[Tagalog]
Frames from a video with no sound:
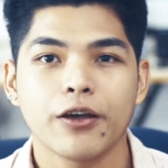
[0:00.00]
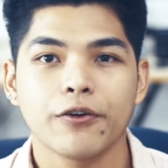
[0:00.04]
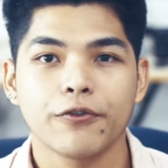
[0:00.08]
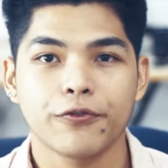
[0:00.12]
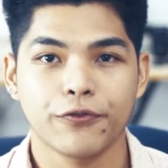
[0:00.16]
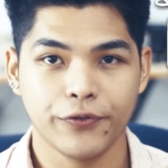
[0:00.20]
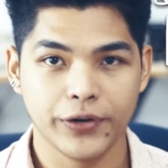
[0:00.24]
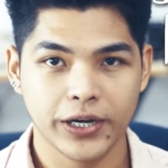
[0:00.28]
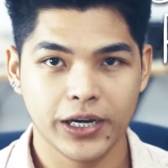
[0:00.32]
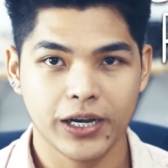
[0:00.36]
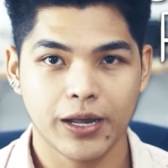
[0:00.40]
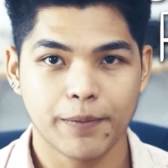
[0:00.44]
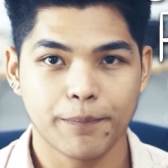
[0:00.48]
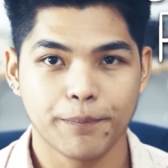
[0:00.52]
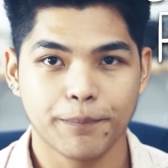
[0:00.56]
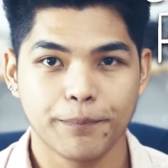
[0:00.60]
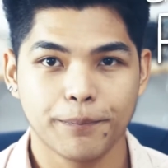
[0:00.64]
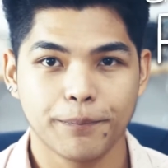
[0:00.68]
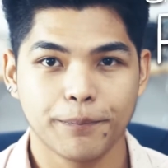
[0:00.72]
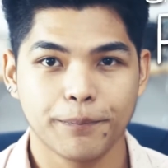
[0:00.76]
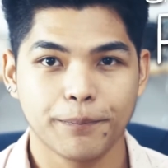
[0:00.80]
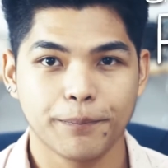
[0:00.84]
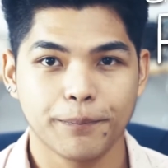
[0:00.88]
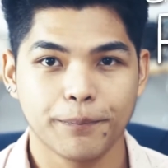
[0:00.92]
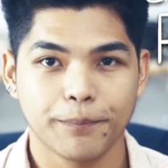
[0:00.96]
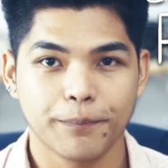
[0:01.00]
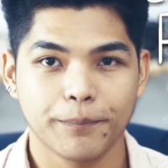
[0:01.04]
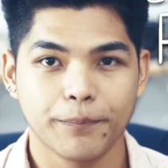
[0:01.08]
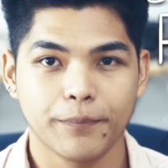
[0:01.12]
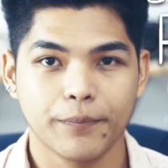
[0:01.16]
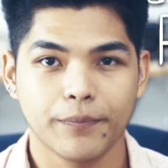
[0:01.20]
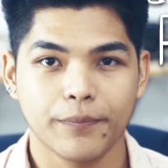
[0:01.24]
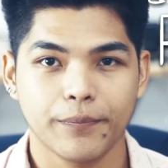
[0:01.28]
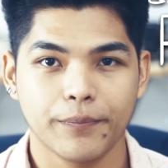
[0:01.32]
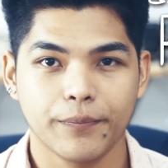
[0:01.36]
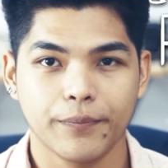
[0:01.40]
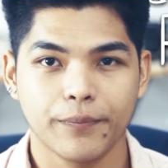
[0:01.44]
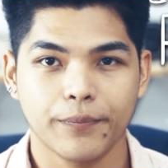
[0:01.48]
Freedom.
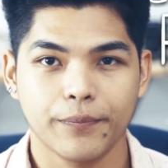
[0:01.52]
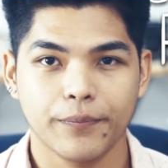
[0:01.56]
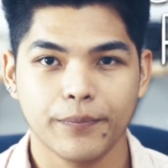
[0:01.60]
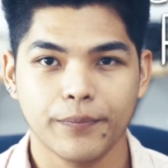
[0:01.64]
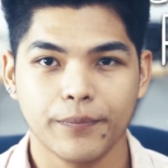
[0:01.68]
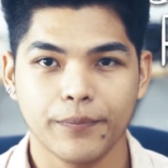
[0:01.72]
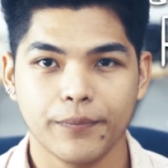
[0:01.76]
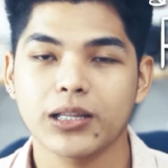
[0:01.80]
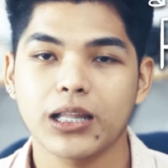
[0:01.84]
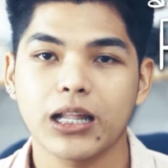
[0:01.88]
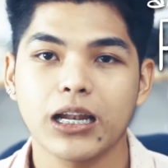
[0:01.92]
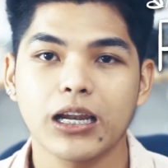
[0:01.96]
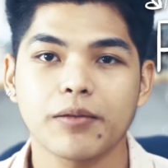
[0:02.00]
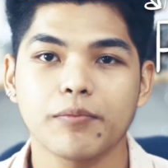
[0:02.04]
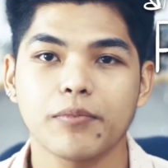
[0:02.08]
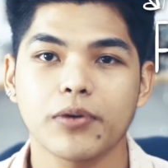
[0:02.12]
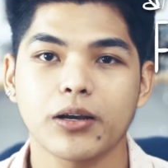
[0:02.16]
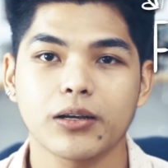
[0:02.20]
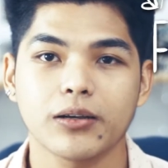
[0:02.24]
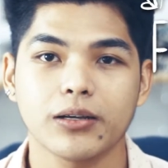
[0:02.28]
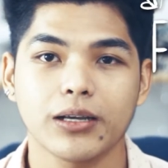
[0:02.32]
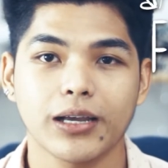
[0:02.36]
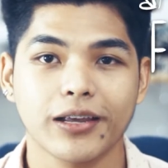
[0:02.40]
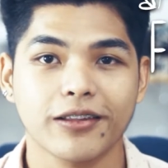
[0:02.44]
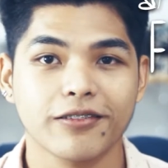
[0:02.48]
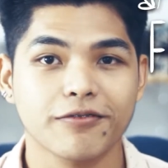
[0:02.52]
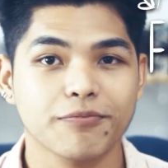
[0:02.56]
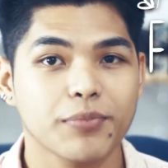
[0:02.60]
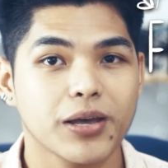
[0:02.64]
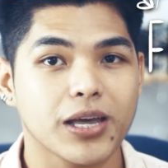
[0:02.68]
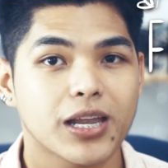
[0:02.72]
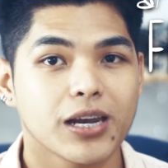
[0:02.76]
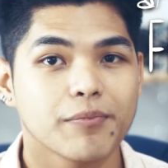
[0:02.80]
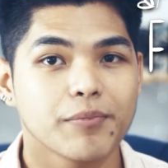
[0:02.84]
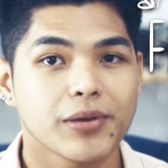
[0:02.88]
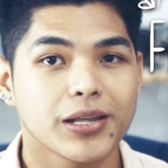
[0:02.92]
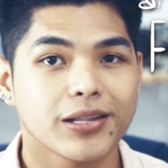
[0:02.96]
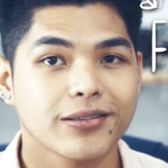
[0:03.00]
Madaling
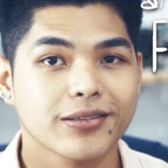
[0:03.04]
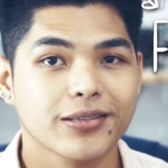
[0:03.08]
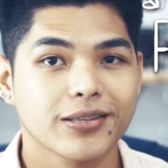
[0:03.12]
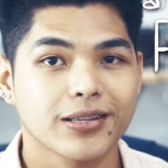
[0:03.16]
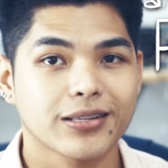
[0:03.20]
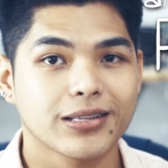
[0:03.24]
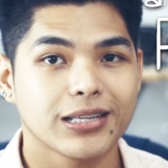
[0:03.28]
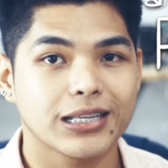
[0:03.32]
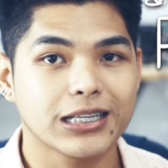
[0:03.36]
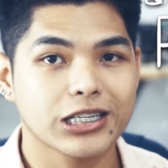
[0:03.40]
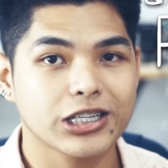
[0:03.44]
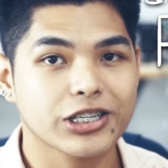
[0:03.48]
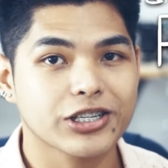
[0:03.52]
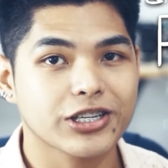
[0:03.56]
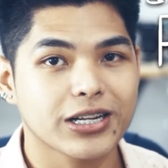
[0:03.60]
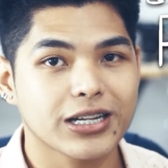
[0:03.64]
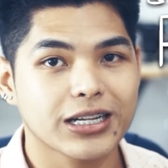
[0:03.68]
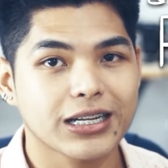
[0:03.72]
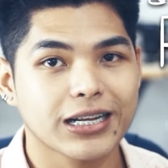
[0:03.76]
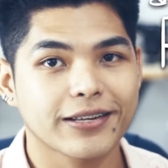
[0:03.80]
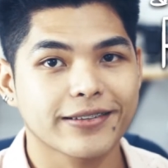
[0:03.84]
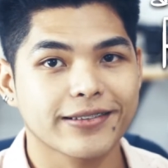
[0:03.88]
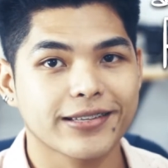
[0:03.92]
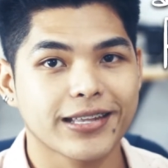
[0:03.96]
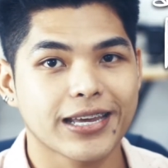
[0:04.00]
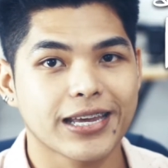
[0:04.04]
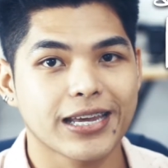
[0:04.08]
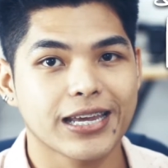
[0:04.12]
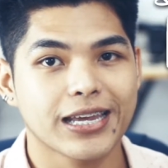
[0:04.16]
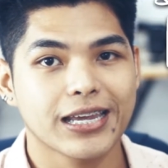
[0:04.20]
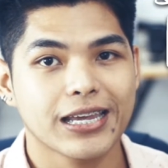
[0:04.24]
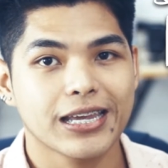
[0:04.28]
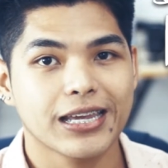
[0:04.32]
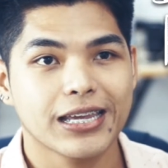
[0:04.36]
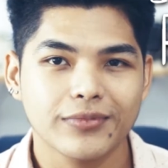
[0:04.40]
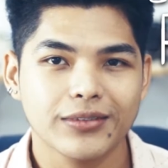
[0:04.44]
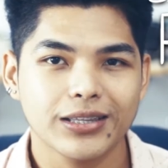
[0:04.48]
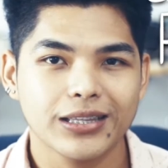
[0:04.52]
mag-experiment sa digital kasi
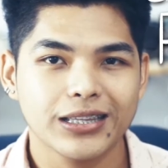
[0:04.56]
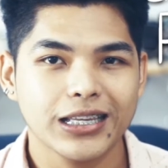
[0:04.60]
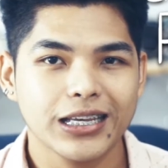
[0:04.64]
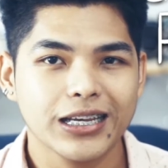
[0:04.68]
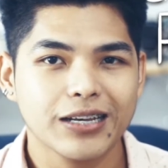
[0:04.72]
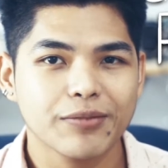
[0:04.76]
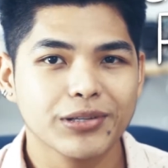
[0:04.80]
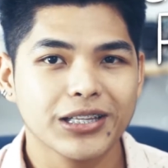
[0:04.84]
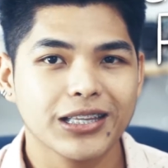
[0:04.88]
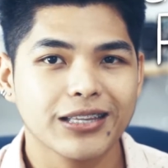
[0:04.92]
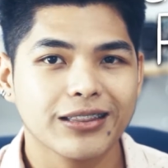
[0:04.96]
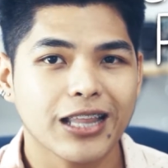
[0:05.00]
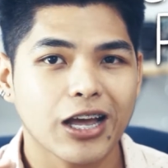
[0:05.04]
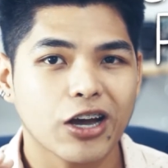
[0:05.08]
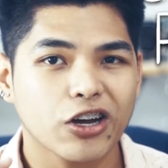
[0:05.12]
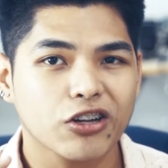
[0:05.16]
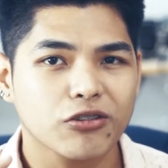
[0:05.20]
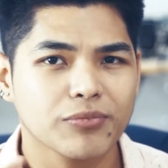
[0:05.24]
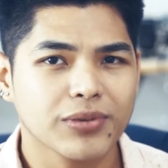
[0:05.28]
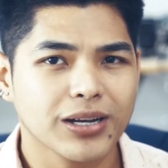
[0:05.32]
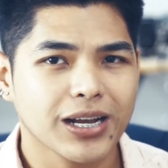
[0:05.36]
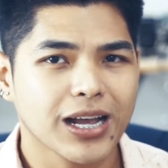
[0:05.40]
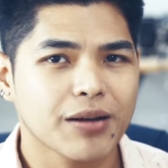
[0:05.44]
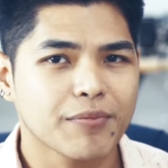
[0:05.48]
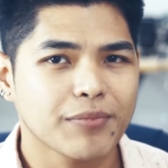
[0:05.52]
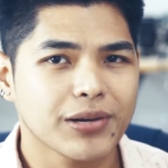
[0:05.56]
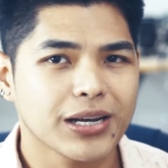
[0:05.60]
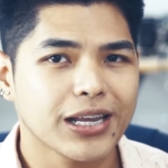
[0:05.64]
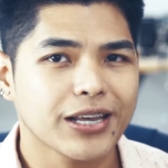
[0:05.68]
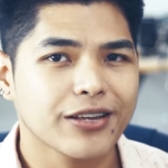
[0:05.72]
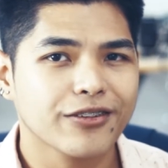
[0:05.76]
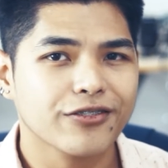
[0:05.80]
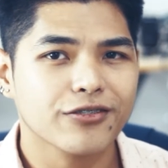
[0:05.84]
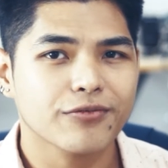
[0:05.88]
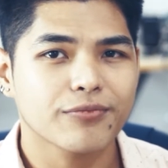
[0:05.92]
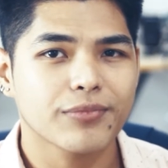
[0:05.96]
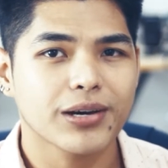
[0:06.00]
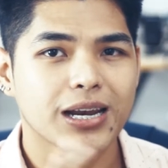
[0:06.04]
hindi ka matatakot magkamali
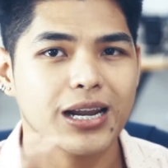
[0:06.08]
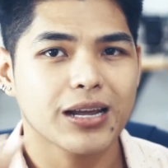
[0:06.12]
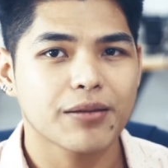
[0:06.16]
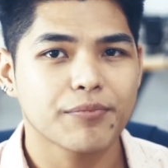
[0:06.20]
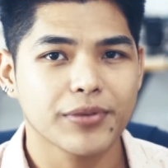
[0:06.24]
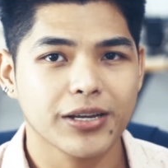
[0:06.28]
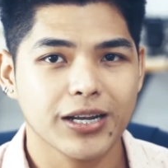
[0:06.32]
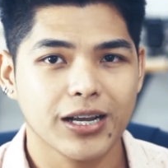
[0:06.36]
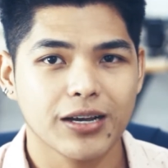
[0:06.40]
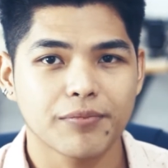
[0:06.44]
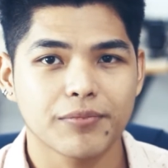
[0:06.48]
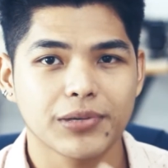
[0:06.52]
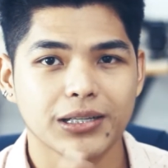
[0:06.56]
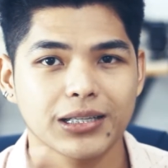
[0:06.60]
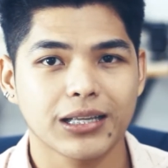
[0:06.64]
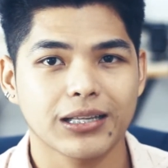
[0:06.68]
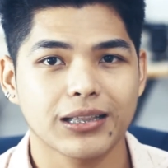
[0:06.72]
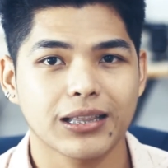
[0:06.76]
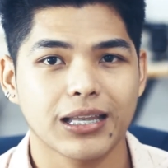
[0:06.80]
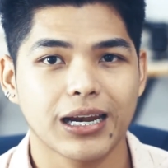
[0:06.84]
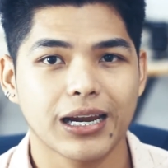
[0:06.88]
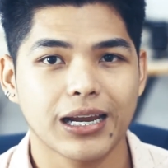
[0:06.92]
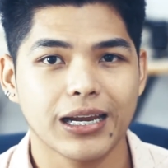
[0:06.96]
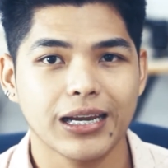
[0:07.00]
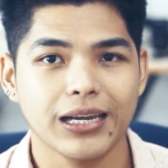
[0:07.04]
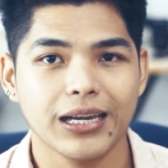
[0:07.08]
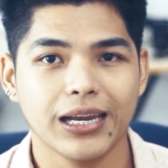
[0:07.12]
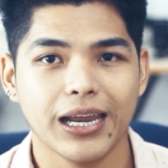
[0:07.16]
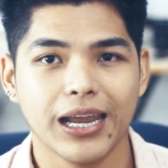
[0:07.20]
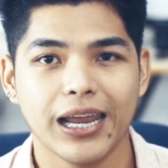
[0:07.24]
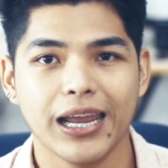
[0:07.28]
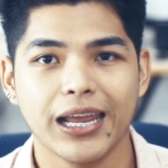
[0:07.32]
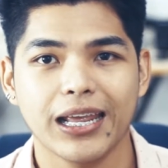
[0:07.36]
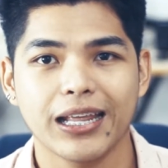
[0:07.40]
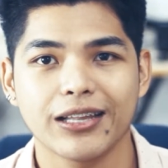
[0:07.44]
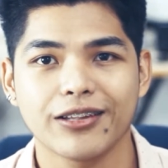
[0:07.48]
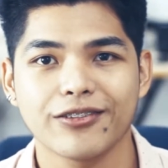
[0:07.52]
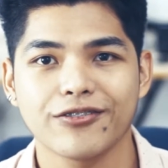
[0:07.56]
so marami kang matatry
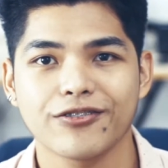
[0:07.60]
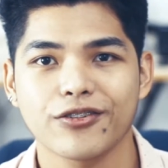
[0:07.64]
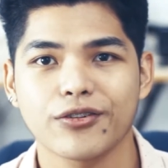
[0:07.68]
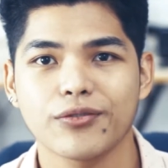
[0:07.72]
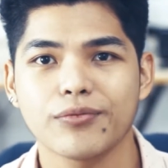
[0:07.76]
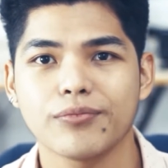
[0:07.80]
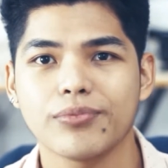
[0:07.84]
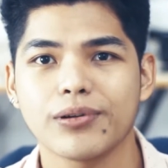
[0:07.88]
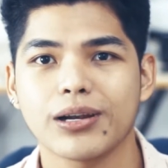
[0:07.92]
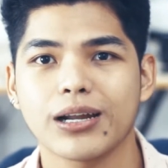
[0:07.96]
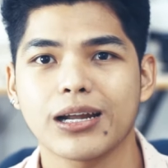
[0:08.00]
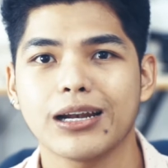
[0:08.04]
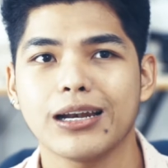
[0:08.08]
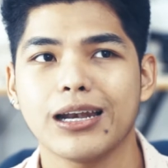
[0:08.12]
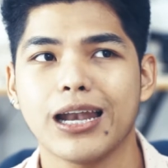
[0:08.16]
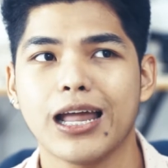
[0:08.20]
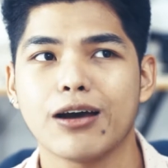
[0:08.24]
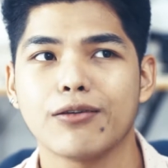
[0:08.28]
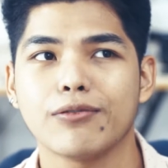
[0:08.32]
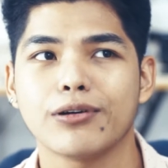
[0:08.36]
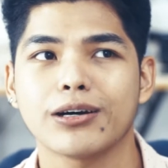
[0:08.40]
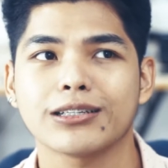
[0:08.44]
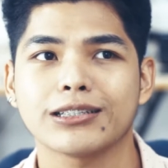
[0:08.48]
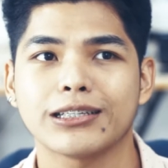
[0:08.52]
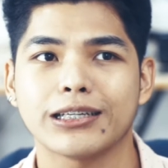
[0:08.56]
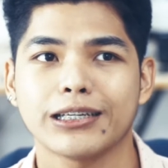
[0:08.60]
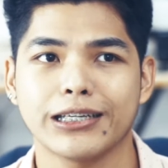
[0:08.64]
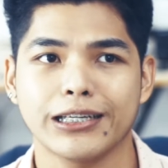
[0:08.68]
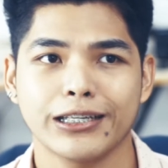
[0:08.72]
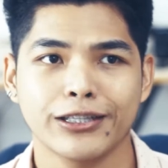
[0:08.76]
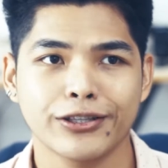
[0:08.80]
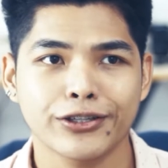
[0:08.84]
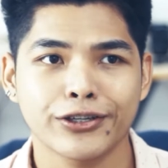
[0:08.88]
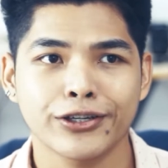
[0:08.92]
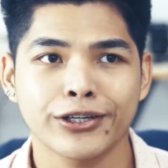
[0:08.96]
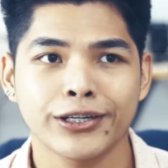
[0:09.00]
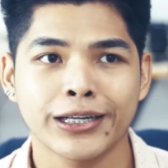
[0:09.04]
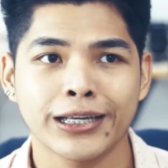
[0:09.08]
and sobrang lawak ng
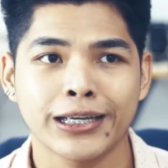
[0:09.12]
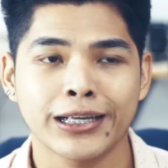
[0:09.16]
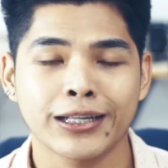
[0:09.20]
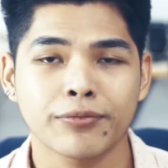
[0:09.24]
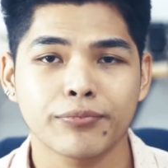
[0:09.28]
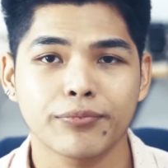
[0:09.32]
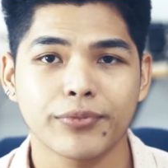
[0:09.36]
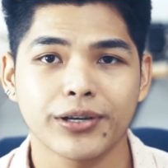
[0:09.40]
internet.